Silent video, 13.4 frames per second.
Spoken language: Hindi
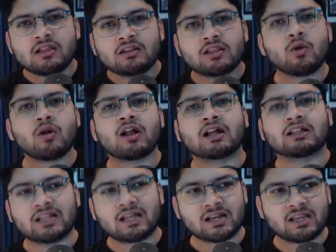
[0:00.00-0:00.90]
देखो
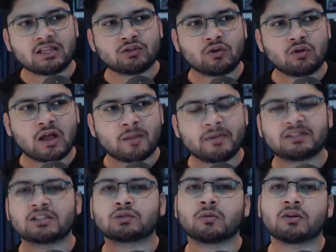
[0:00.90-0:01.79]
कतर की जो अभी
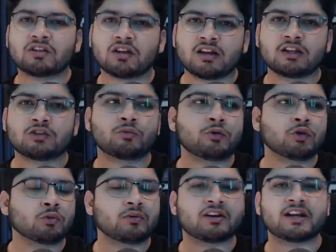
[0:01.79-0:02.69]
सिचुएशन है जो भी
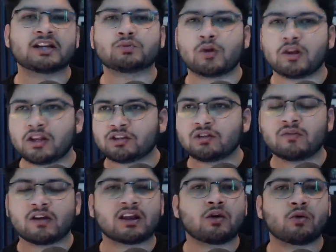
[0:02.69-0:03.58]
ह्यूमन राइट्स वायोलेशन
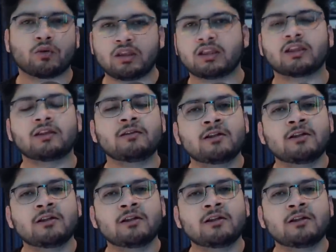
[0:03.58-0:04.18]
वगैरह हुई हैं